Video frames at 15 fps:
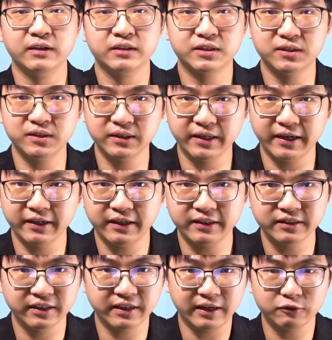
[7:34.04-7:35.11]
赐给那
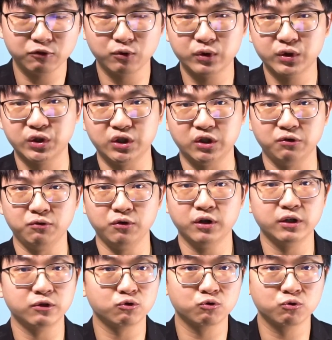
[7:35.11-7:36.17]
些他所喜悦
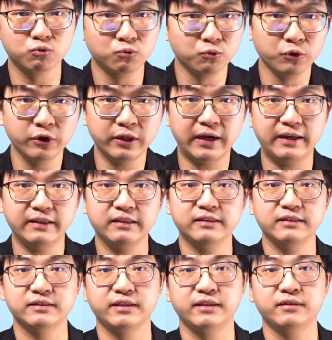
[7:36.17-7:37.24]
的、属于他的
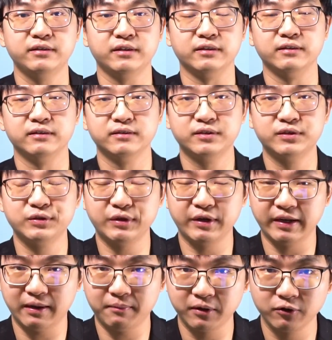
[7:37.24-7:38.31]
这些人，赐
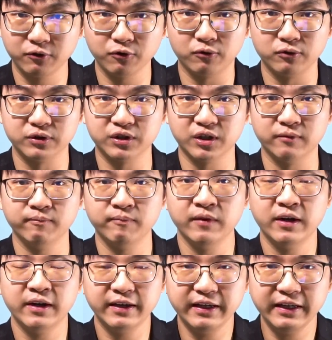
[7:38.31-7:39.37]
给他们永生，
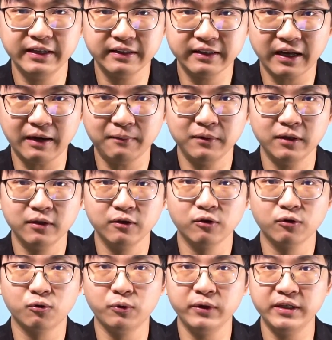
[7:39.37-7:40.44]
引他
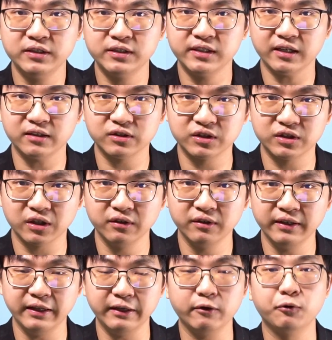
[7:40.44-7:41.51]
们归向
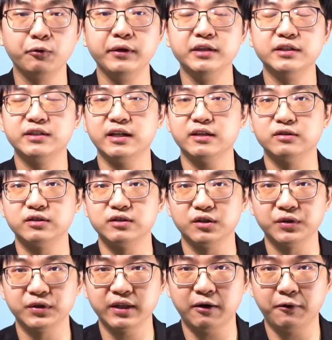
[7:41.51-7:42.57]
真理，归向
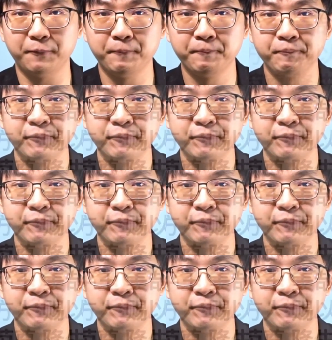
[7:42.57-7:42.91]
正道。